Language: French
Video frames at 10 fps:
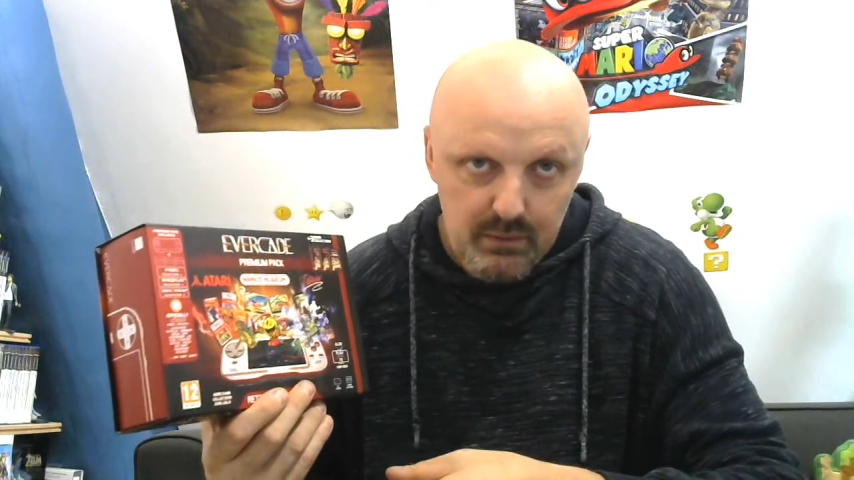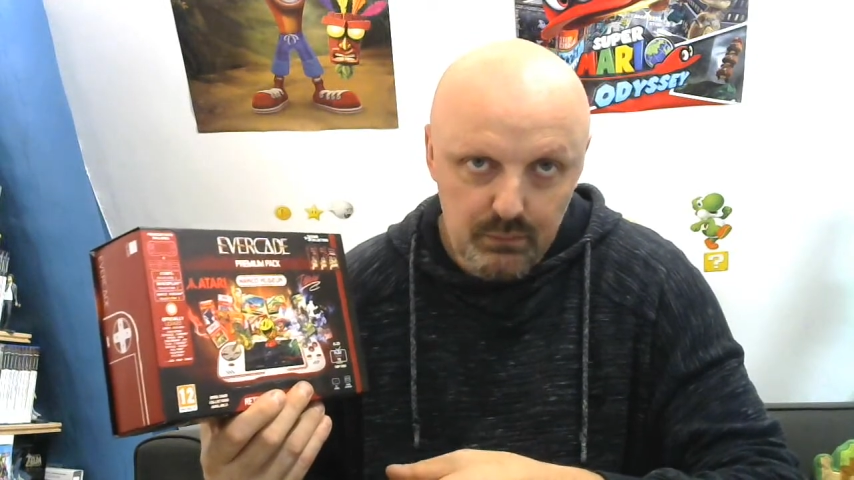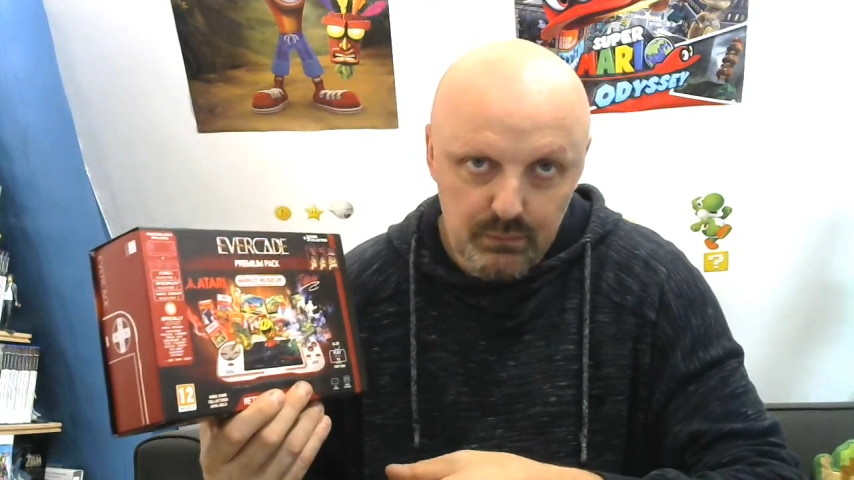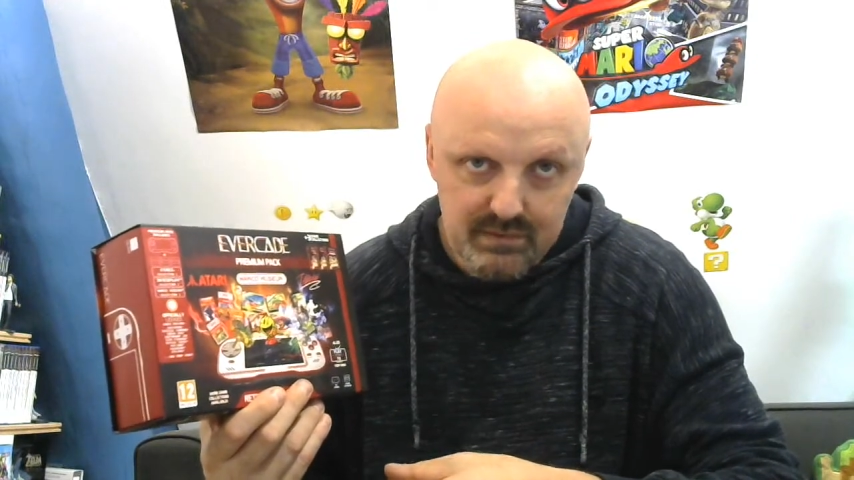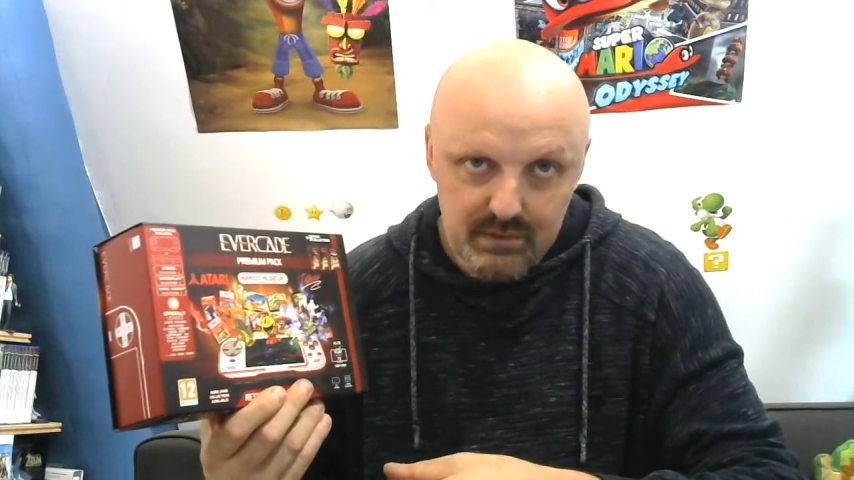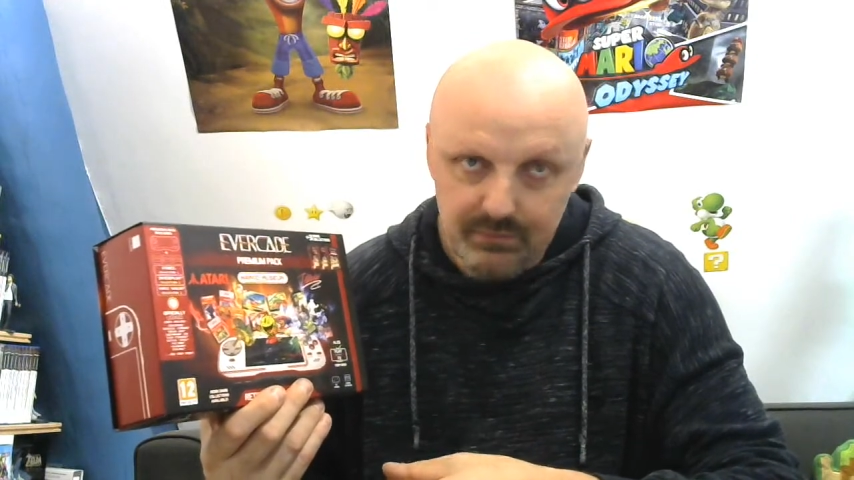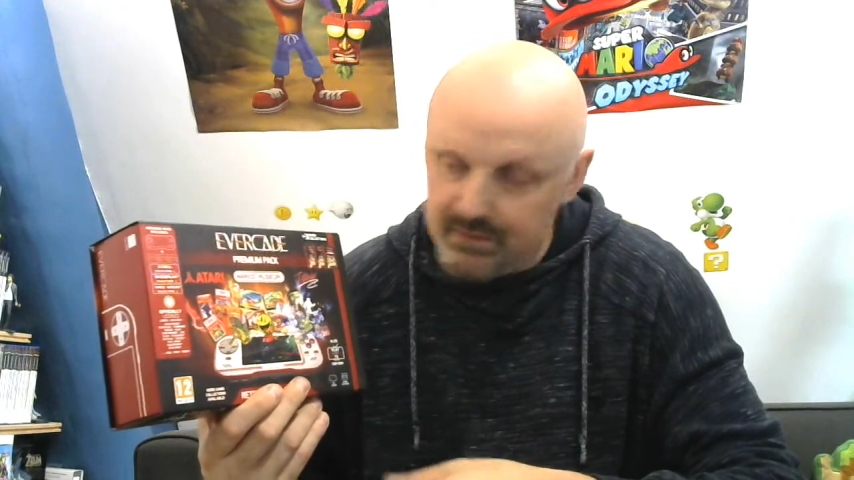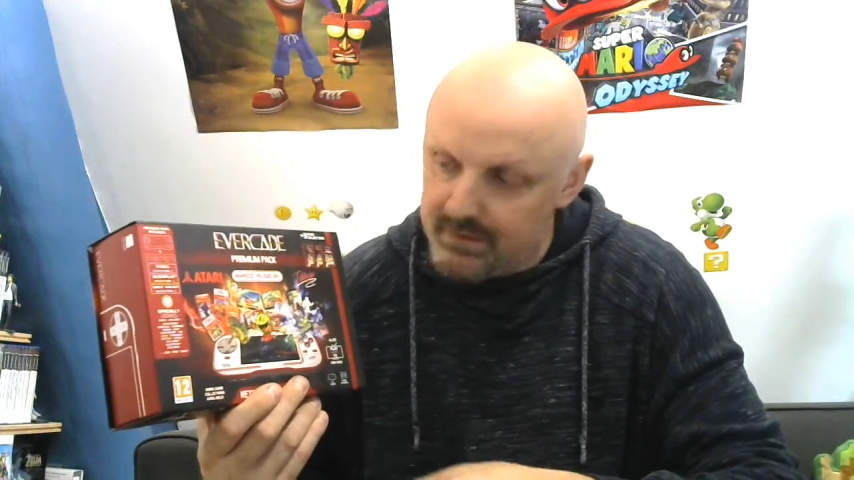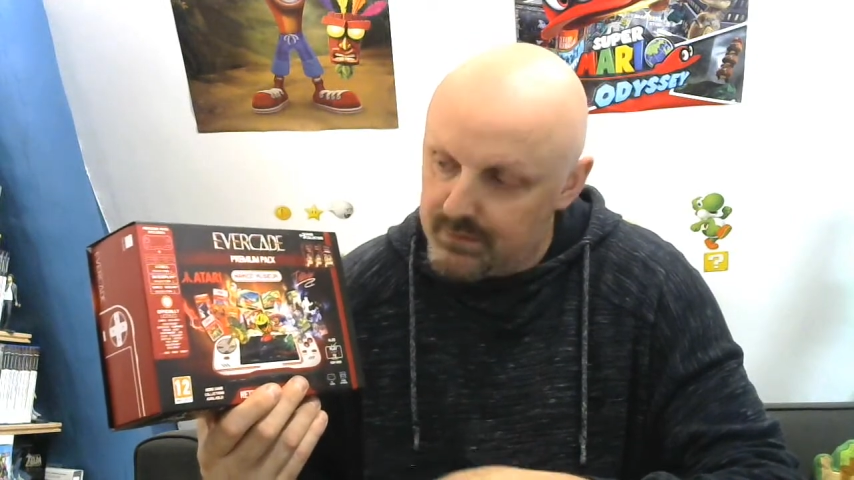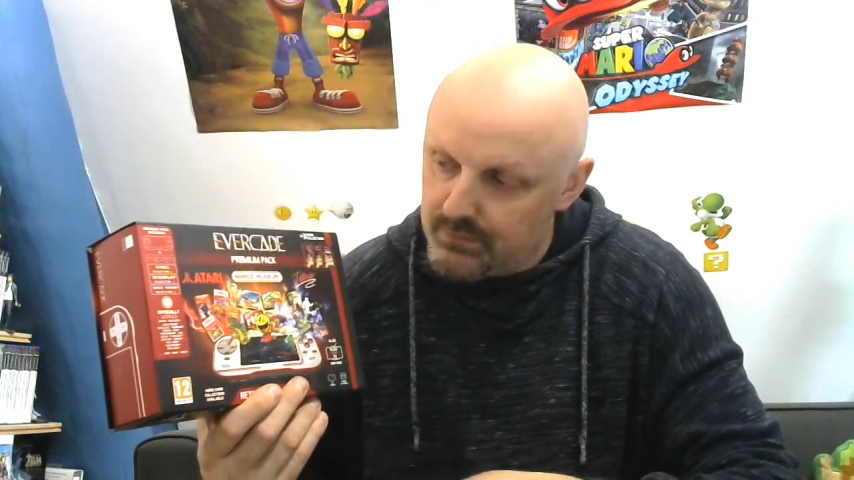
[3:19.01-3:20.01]
donc ça
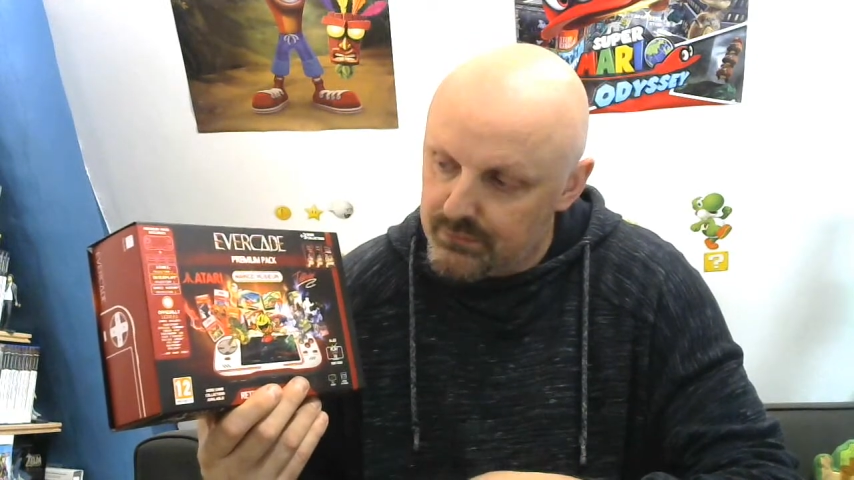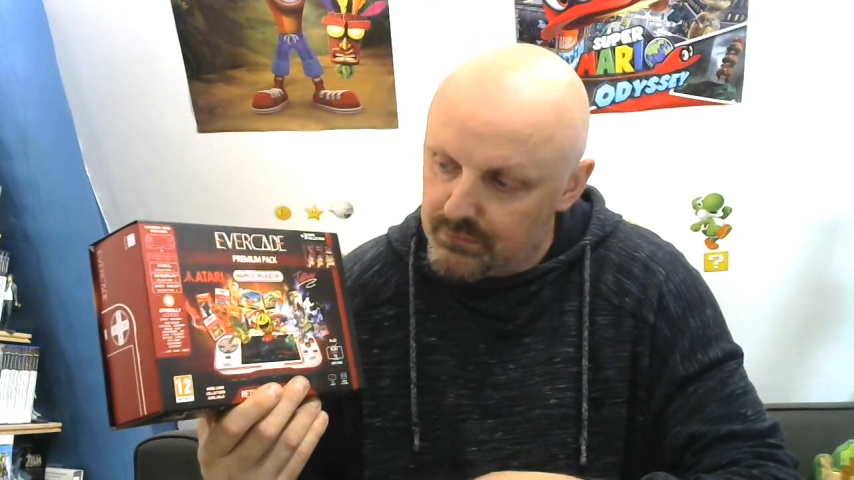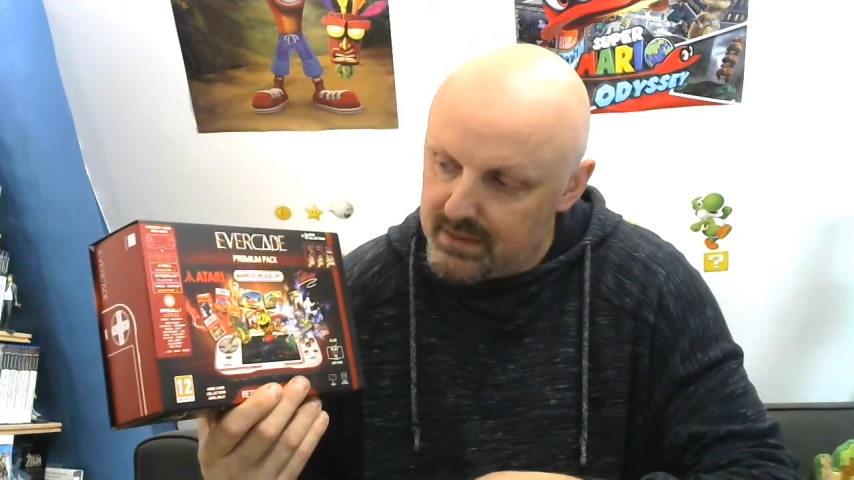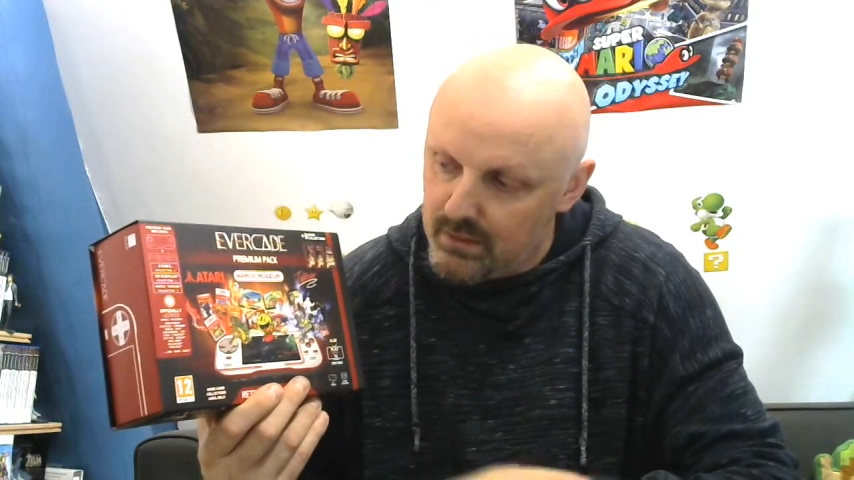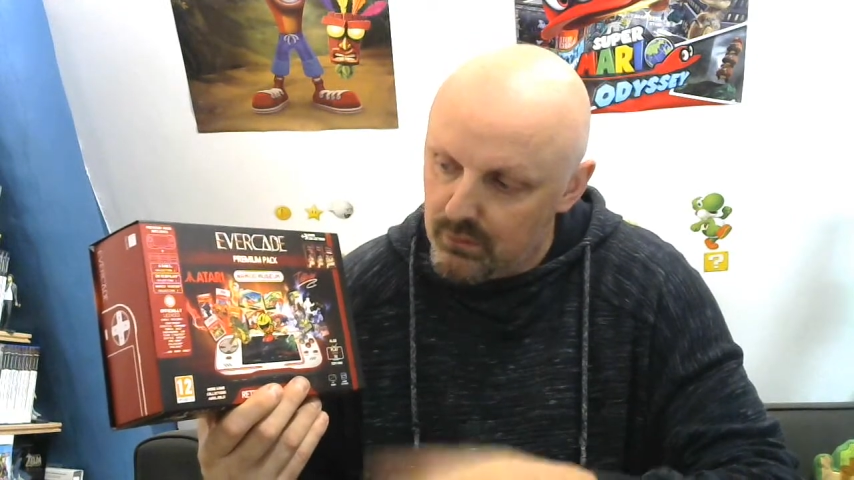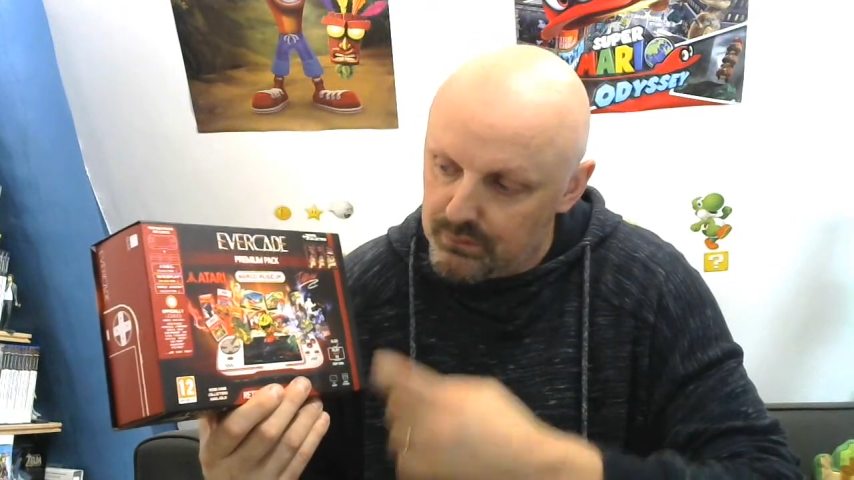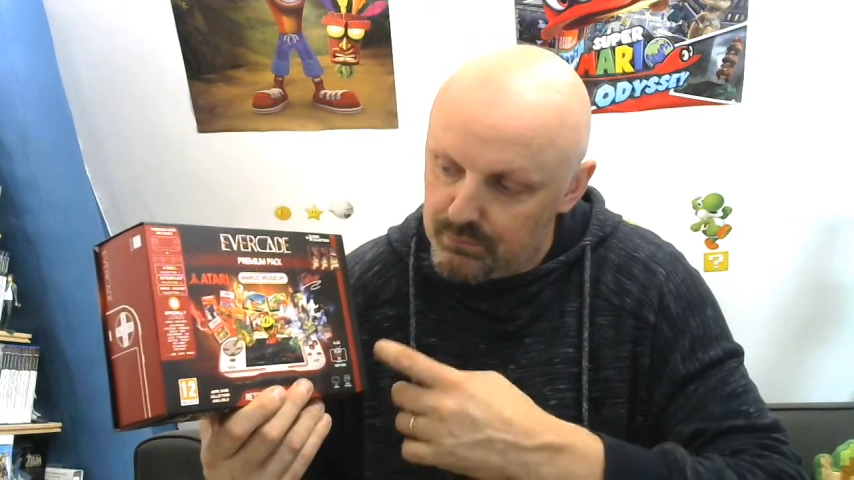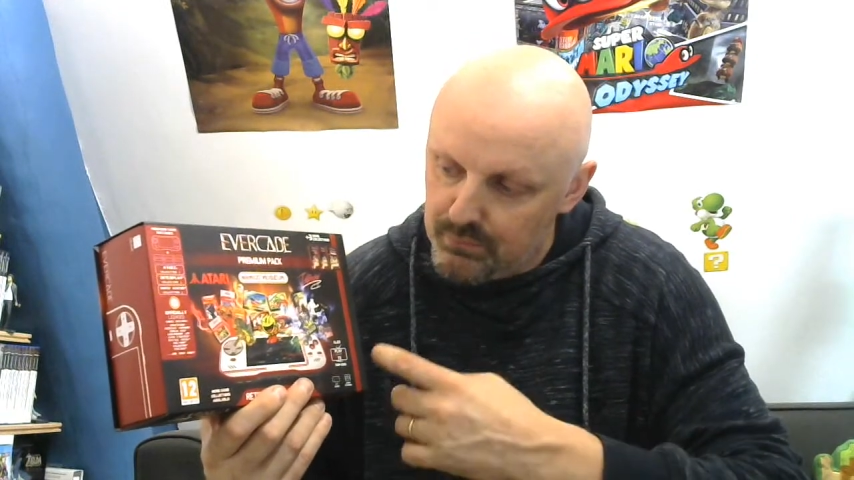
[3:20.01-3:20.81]
fait 140 euh,